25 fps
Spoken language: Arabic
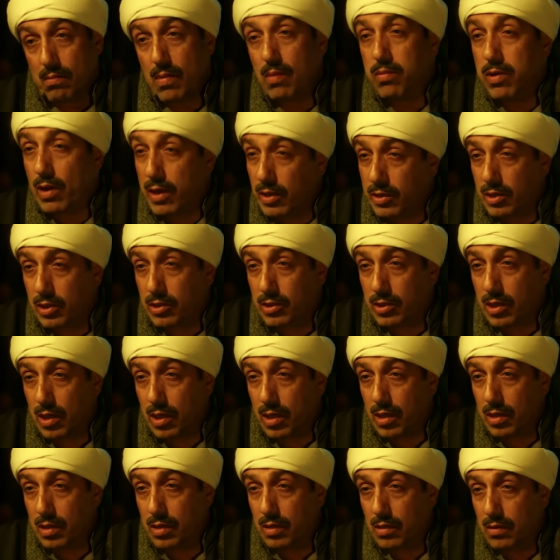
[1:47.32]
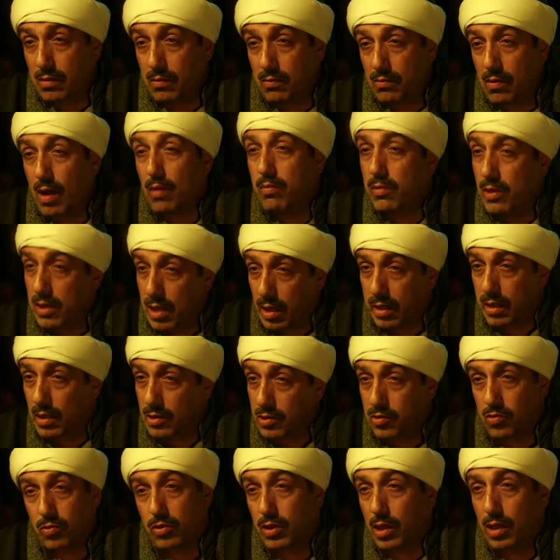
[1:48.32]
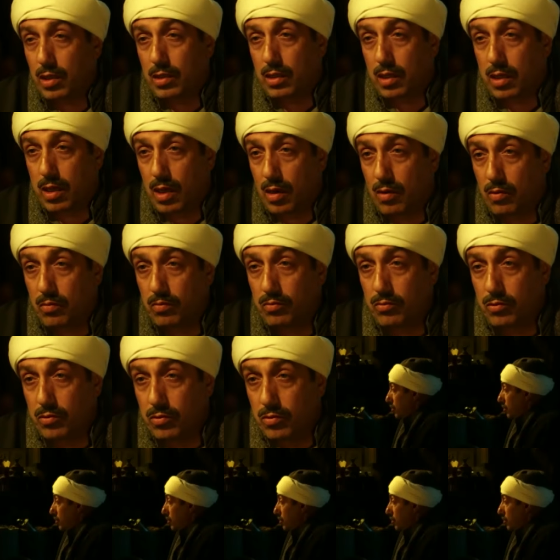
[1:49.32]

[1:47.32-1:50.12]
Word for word: ما بلاش الشاي واعمل لك ينسون يهديك يا عم